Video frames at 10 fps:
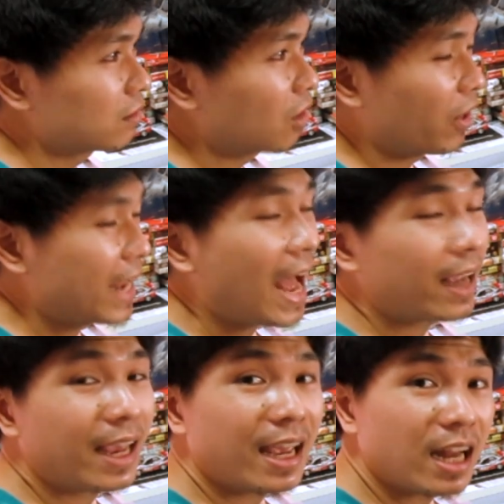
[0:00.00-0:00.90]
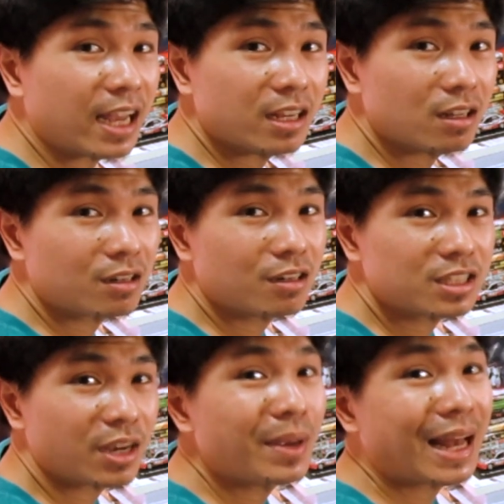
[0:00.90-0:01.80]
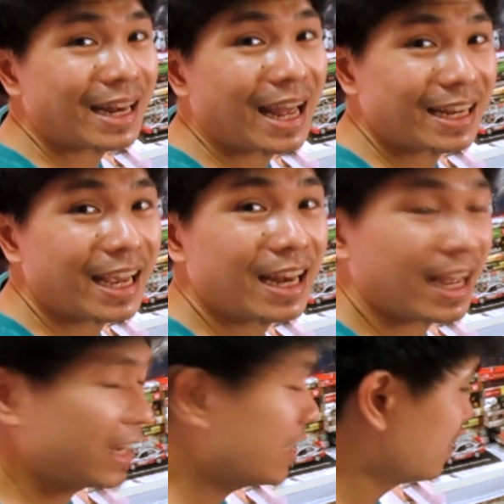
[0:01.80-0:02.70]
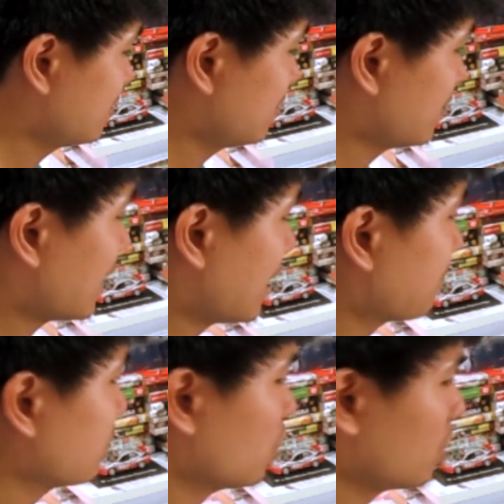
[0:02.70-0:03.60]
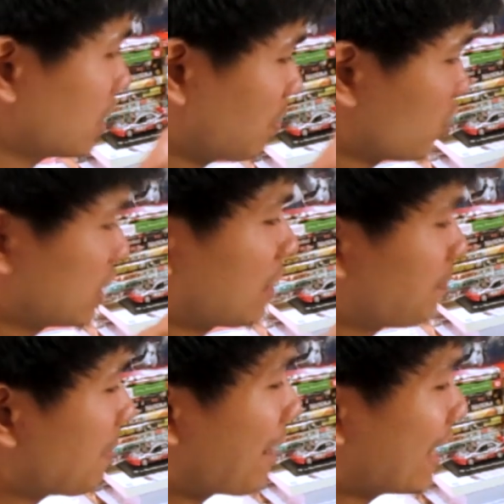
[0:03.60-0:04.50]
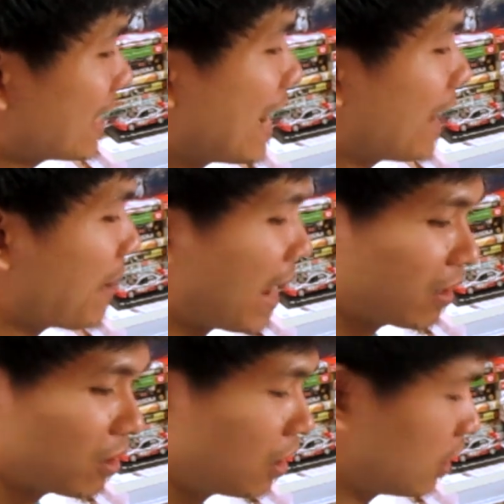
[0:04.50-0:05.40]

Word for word: ต่อยากแค่ไหน แล้วก็ใช้เวลานานแค่ไหนนะครับก็ทั้งหมดจะประมาณนี้แหละแผนก็